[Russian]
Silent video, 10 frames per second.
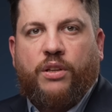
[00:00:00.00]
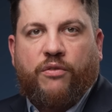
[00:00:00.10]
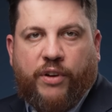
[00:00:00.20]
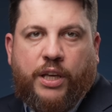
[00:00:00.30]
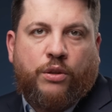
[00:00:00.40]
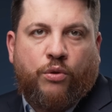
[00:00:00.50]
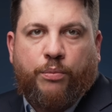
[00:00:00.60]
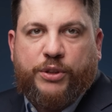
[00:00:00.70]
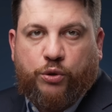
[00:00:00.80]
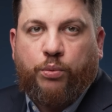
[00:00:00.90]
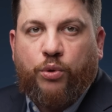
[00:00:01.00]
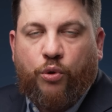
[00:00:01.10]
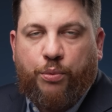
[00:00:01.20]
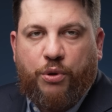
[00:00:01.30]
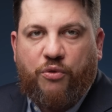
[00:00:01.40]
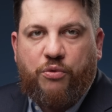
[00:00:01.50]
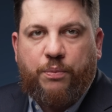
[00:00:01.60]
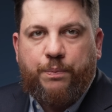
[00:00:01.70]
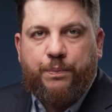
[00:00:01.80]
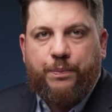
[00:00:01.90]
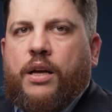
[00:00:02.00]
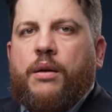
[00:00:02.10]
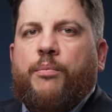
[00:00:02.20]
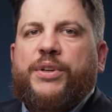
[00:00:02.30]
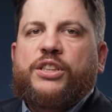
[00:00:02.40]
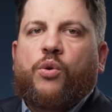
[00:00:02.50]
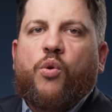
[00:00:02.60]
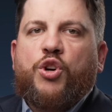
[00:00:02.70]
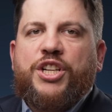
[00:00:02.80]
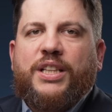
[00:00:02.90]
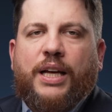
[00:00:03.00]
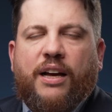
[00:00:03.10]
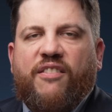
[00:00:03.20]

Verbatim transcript: военную преступную группировку. Пригожин